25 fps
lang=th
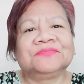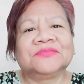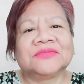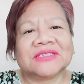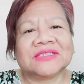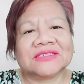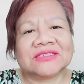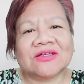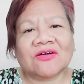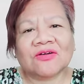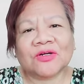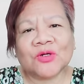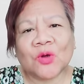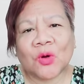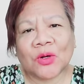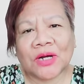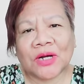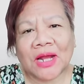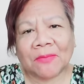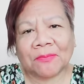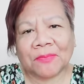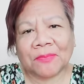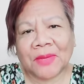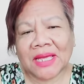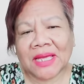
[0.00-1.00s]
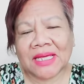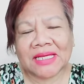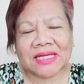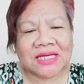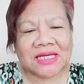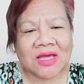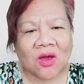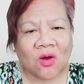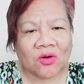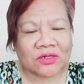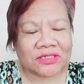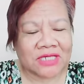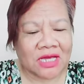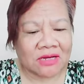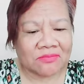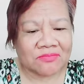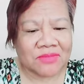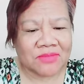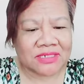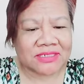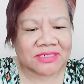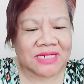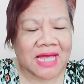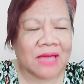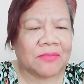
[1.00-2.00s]
จะต้องโดนอัปเปหีออกจาก
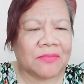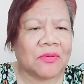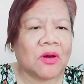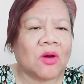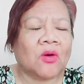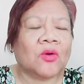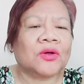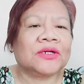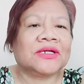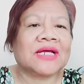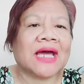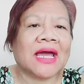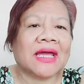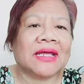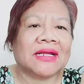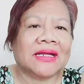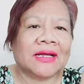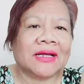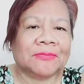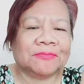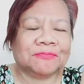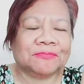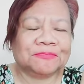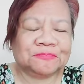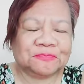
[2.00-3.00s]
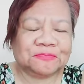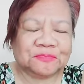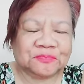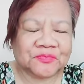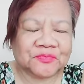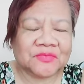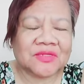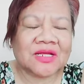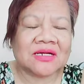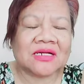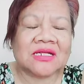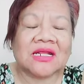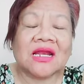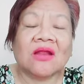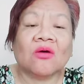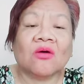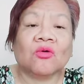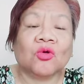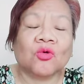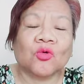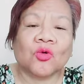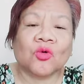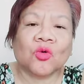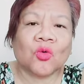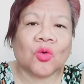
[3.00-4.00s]
เมืองไทยเพราะคนไทยนะ่ะ อย่างที่เรา
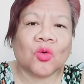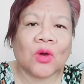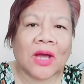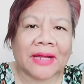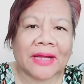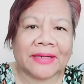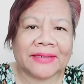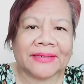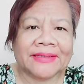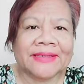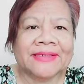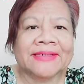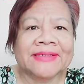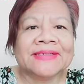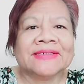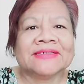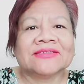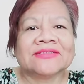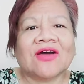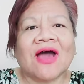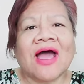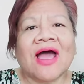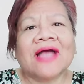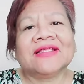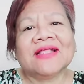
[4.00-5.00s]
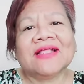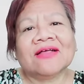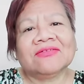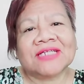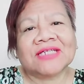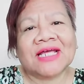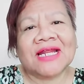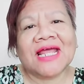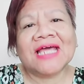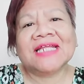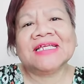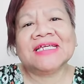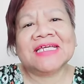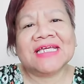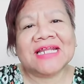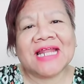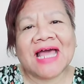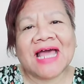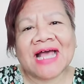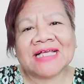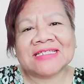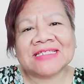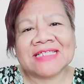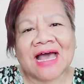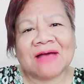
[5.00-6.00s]
รู้ รู้กัน ต่อให้เราจะเล่นกี
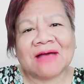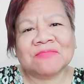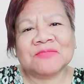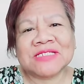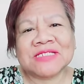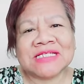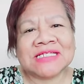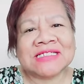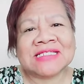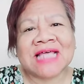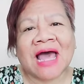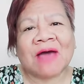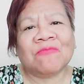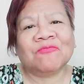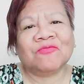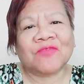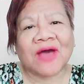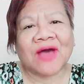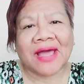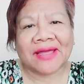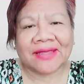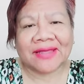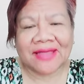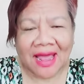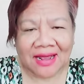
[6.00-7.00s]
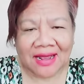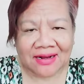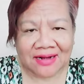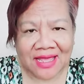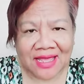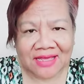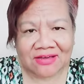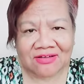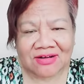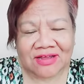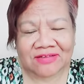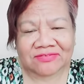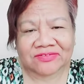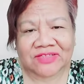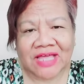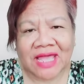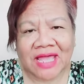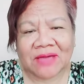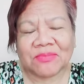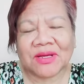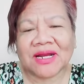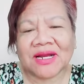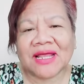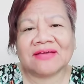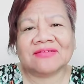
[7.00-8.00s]
ฬาสามสีสามฝ่ายอย่างไรก็แล้วแต่
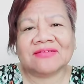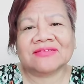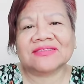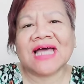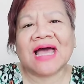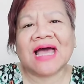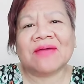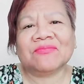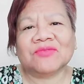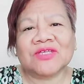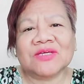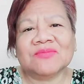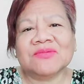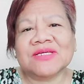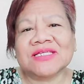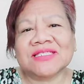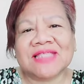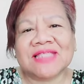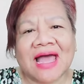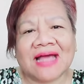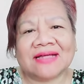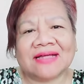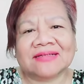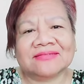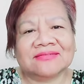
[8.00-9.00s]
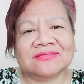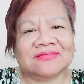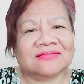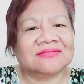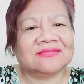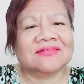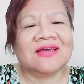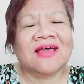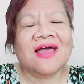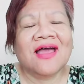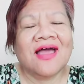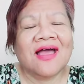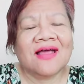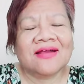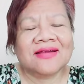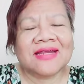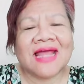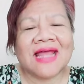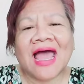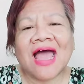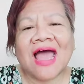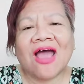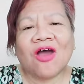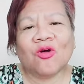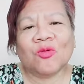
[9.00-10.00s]
เมื่อไหร่ก็ตามที่มีต่าง
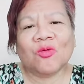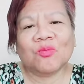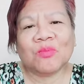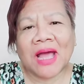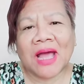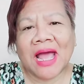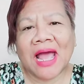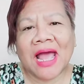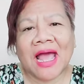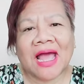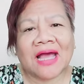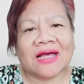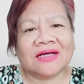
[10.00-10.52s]
ด้าวมา